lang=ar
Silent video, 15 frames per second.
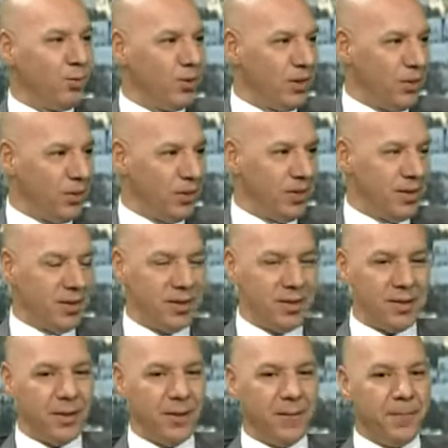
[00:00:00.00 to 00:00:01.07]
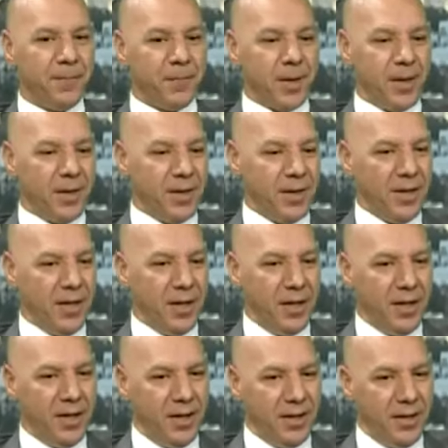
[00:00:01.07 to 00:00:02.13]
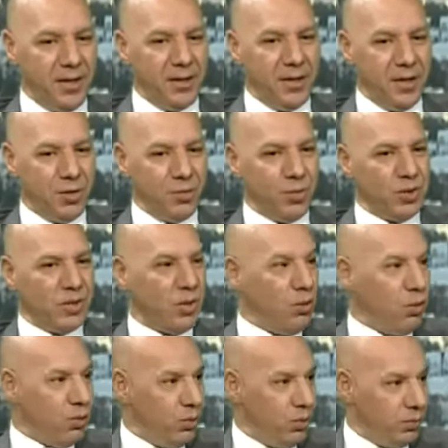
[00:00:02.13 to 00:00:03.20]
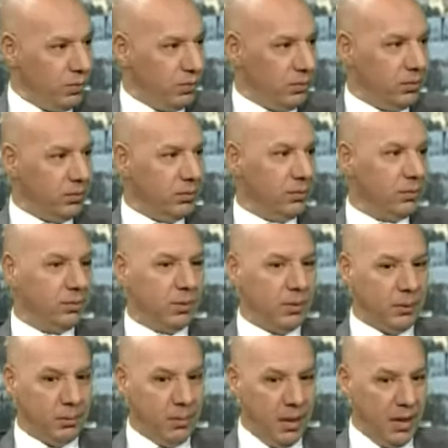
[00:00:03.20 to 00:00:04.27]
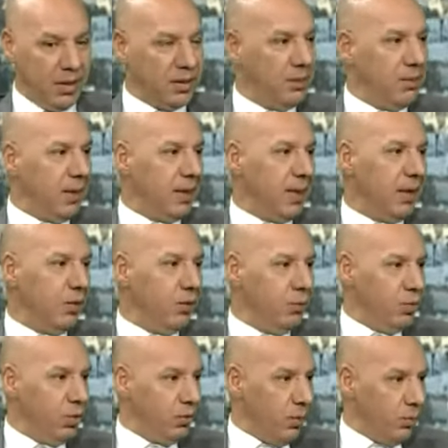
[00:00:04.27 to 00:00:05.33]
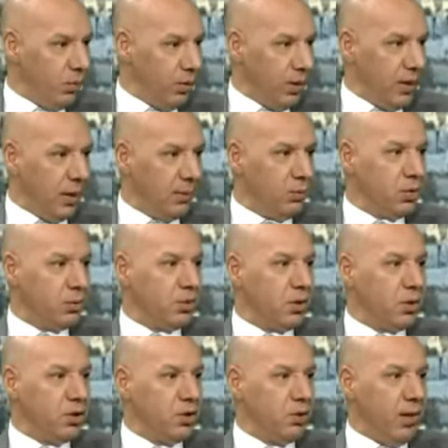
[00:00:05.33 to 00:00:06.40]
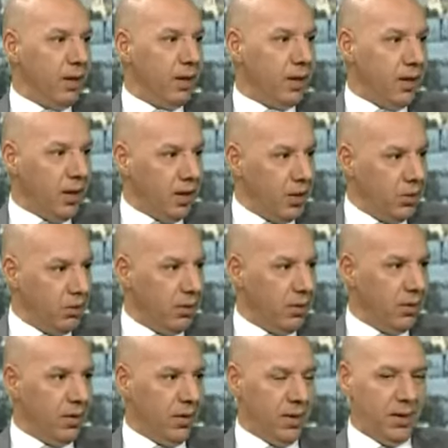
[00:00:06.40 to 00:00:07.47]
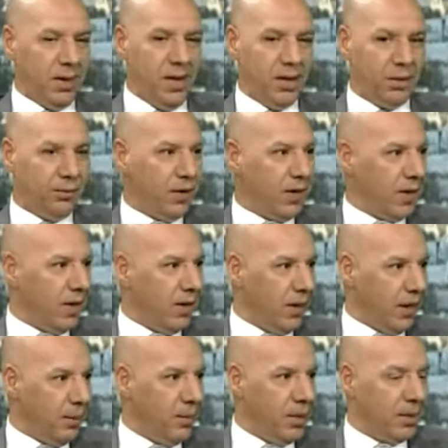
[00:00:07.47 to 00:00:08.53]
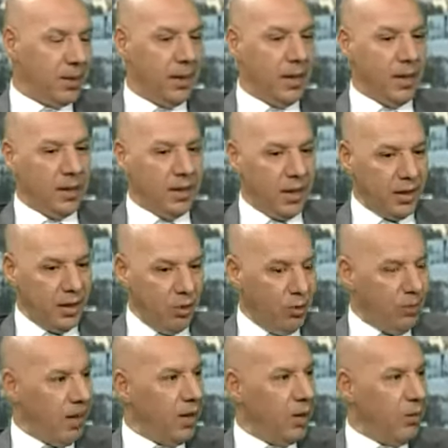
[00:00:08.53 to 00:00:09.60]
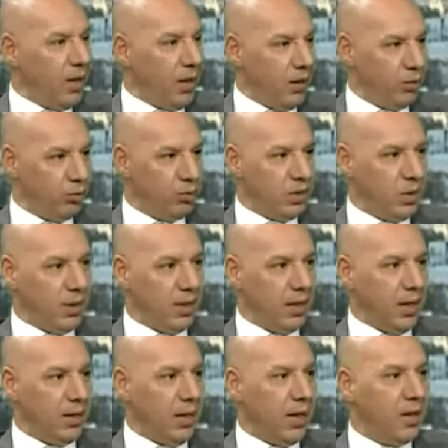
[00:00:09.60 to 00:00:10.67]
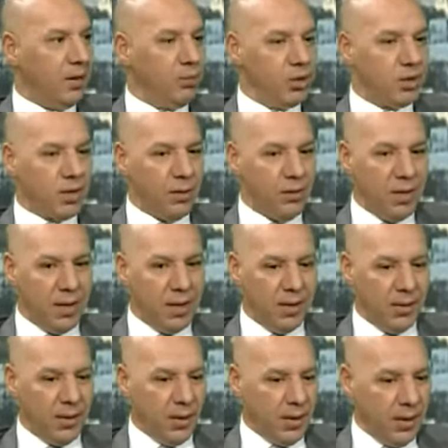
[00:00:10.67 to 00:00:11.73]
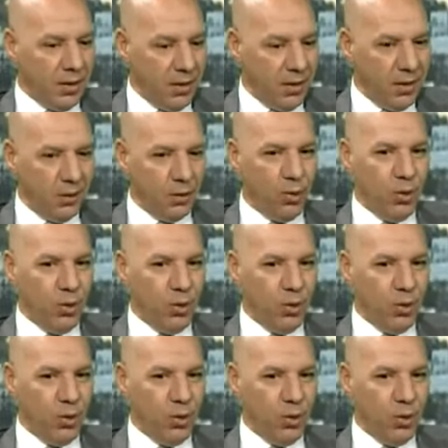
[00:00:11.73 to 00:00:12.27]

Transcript: بالاعتماد على امور موضوعيه مش باش نجيو احنا نحكيو حكايات فارغه للعباد نحكيو لهم على الواقع التونسي على يعني, يعني على المستوى كل التحويرات اللي صايره على المستوى المؤسساتي يعني نعم. يعني كيفاش احنا